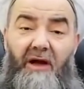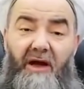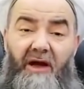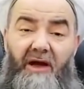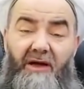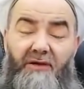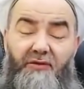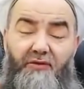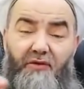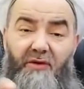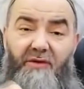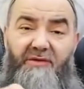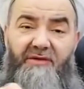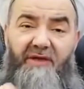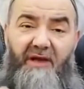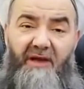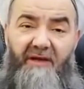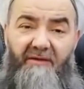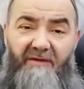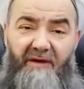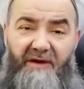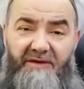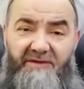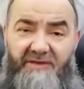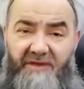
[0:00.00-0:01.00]
En son
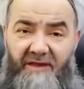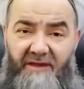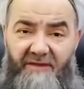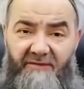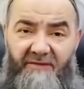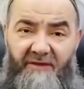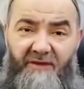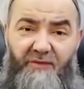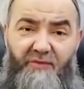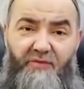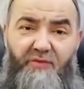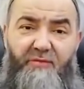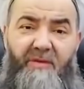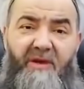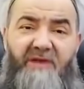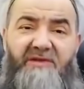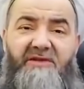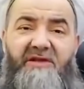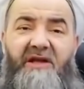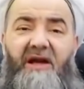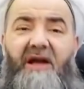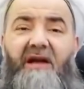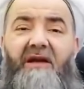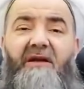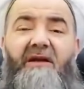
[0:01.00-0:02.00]
salavat-ı şerife
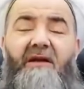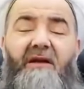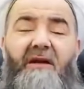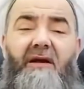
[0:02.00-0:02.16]
105'te.